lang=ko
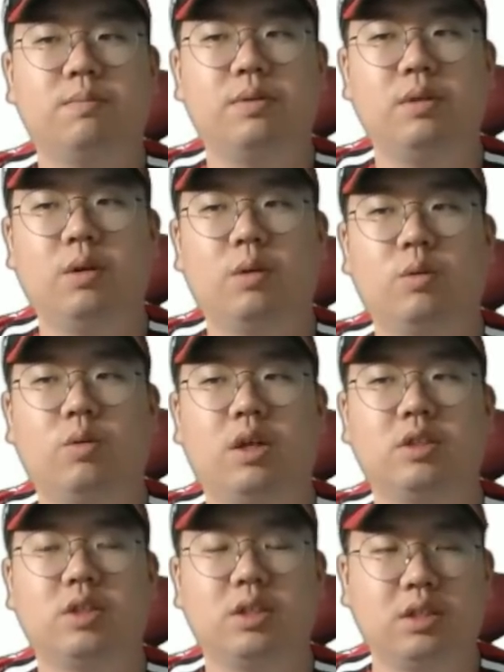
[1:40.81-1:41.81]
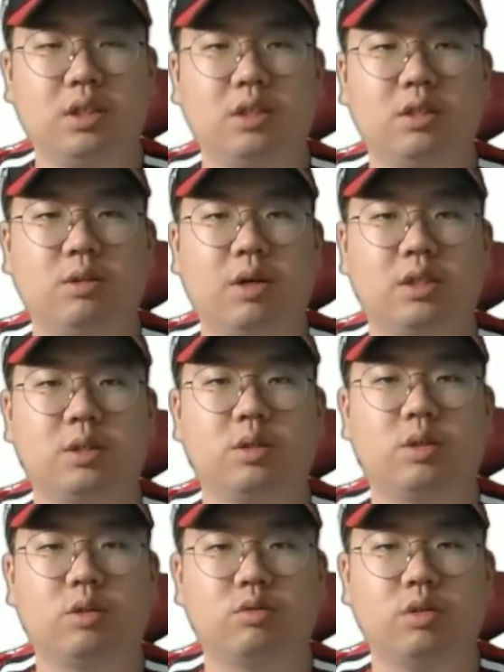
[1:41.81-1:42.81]
플러코와 최채영이 확정이
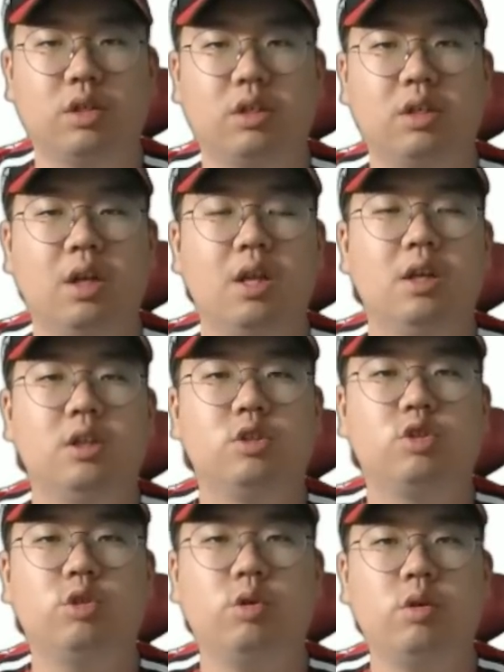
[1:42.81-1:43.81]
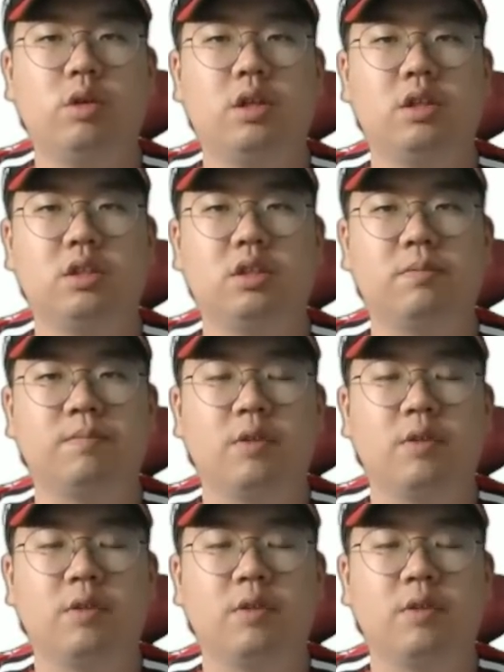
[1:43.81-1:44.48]
됐고요. 수요일에는